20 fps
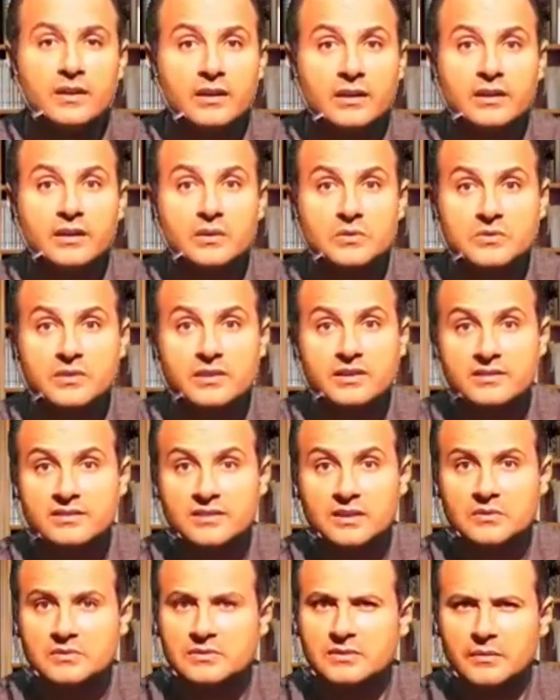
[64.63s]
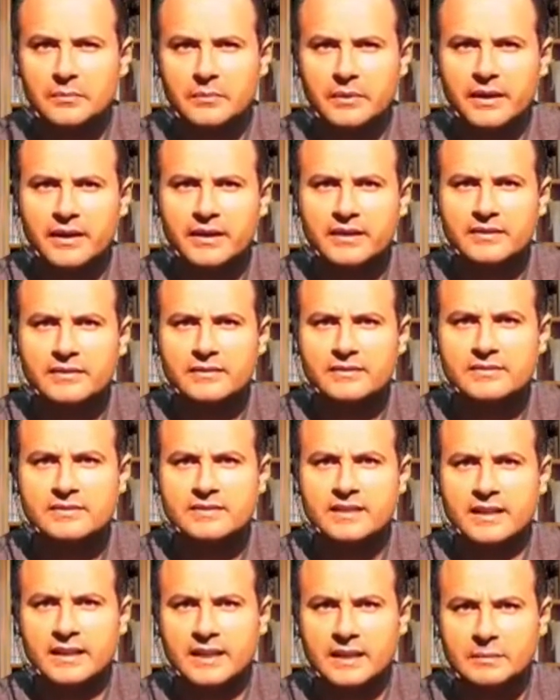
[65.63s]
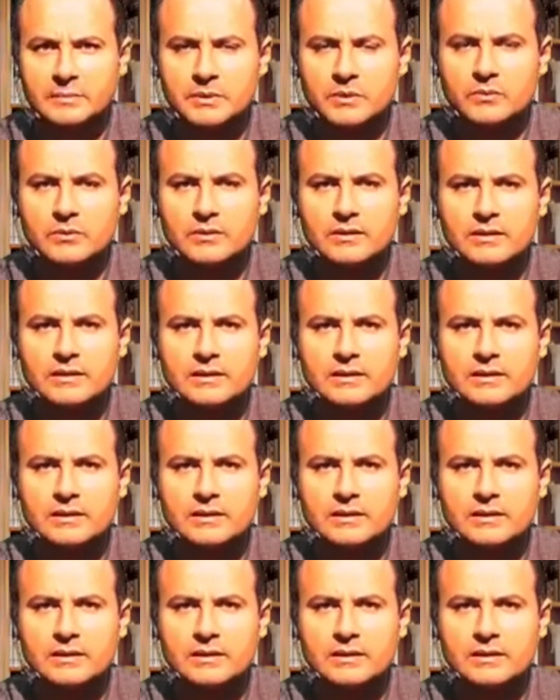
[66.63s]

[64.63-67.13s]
e que os cristãos também celebram,